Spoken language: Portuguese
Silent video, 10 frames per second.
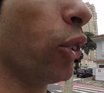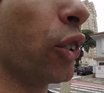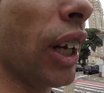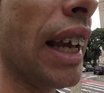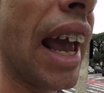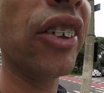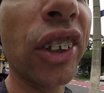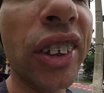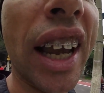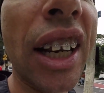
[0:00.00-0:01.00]
os clientes
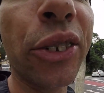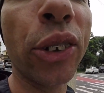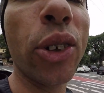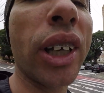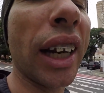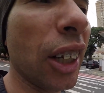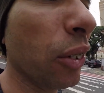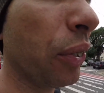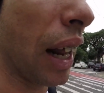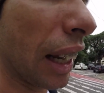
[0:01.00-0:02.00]
dele tudo querendo
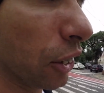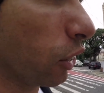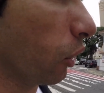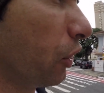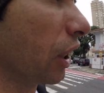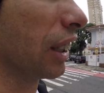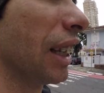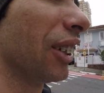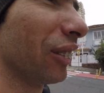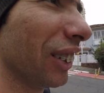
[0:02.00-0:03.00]
falar e não
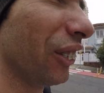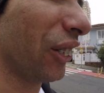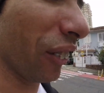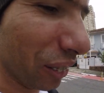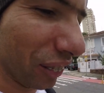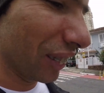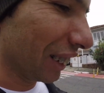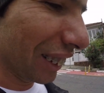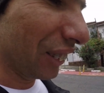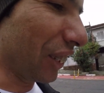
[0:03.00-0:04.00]
conseguindo, mano. Só
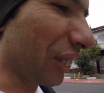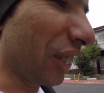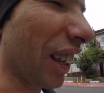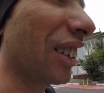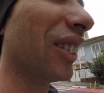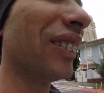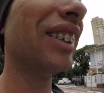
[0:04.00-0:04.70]
certeza.